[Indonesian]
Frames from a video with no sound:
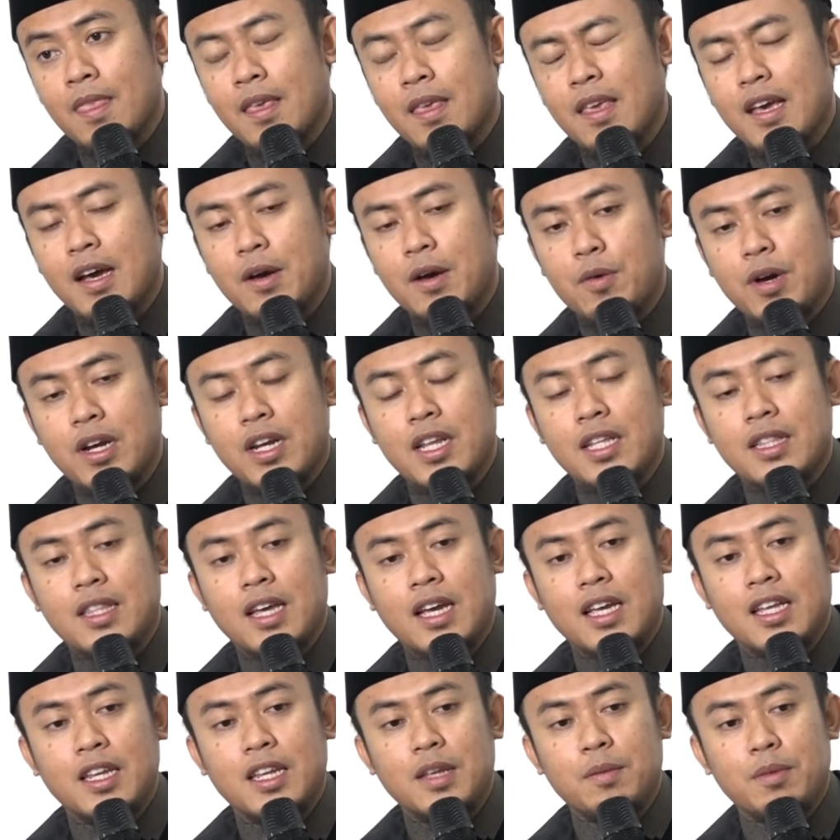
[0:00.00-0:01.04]
Ya wanita
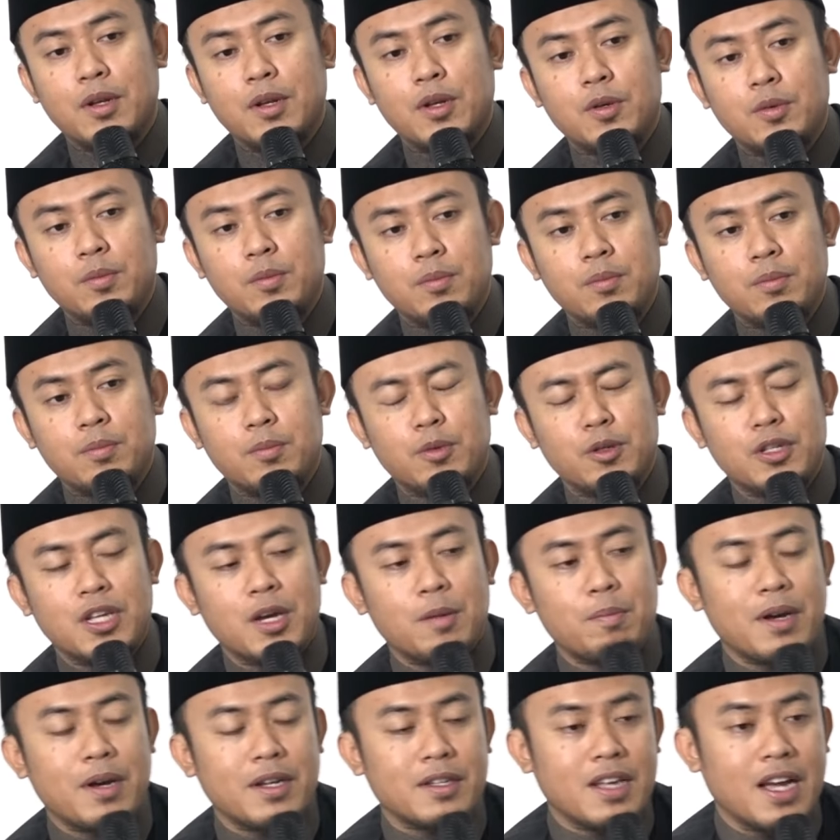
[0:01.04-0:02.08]
ini belum punya
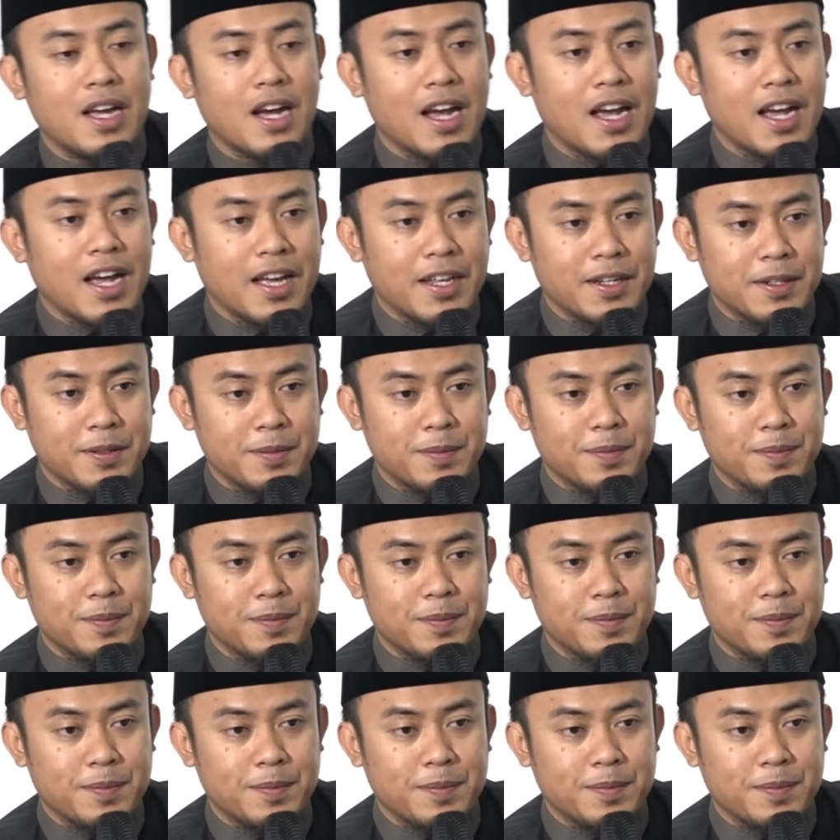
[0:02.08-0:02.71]
pasangan.